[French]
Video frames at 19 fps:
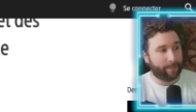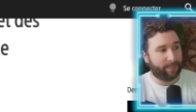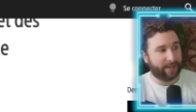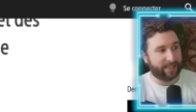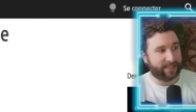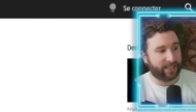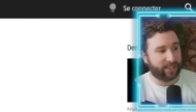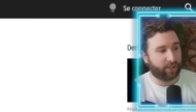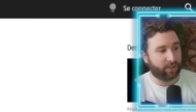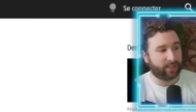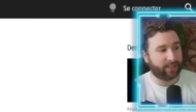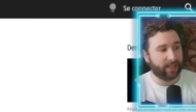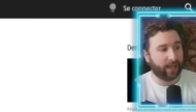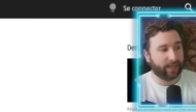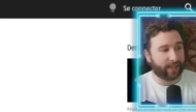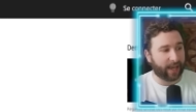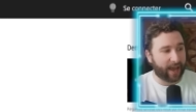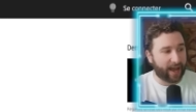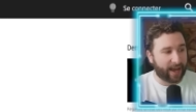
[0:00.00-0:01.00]
PlayStation
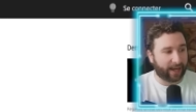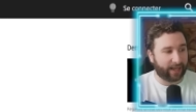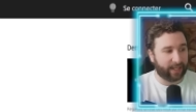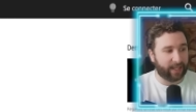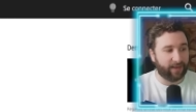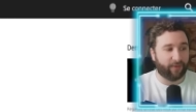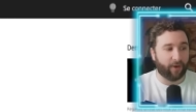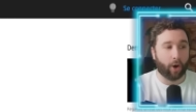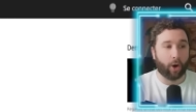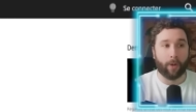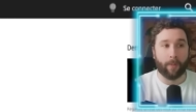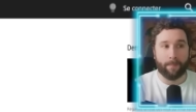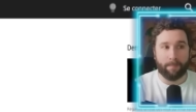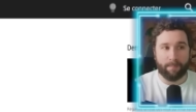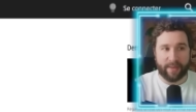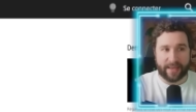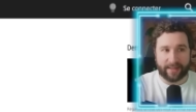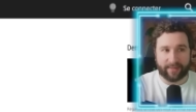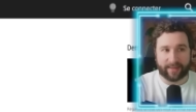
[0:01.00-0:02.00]
5 arrive en
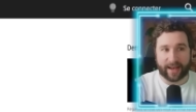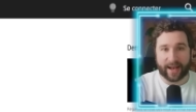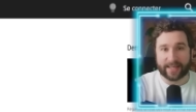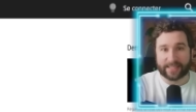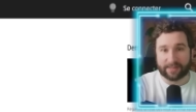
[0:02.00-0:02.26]
bêta.